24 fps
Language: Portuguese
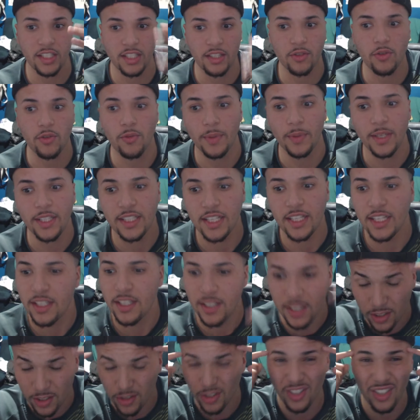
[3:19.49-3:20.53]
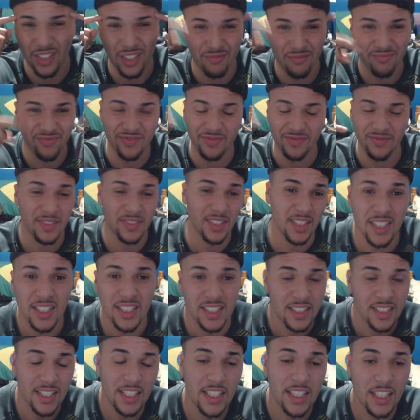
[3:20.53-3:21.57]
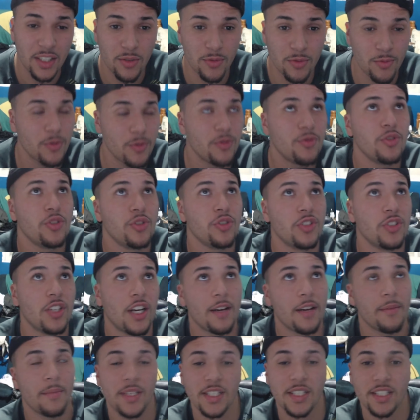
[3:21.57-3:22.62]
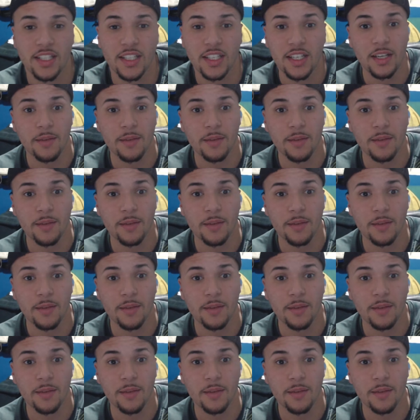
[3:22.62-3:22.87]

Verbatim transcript: Comenta aí que agora, tá ligado? Me fugiu da cabeça.